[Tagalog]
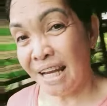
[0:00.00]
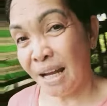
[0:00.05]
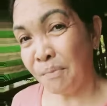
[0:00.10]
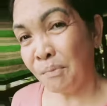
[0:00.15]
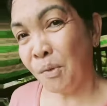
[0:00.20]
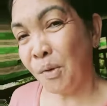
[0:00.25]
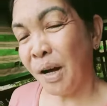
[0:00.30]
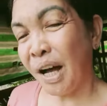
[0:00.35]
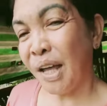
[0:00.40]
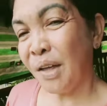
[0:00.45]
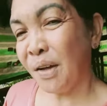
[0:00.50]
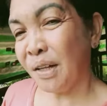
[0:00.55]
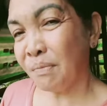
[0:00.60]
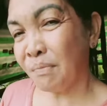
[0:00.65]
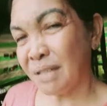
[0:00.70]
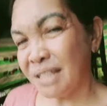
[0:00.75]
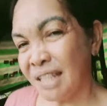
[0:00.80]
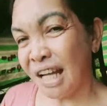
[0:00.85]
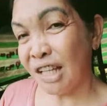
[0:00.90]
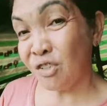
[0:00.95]
na po kayo
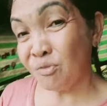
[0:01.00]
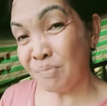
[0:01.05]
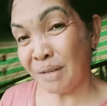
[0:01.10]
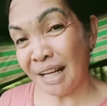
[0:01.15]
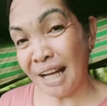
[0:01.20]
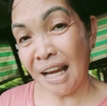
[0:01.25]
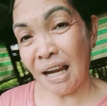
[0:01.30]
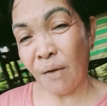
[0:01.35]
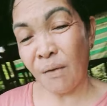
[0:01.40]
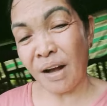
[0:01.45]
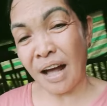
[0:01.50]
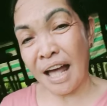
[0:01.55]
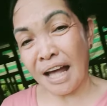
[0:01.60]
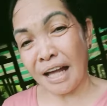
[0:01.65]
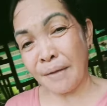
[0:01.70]
at masyadong magalaw ang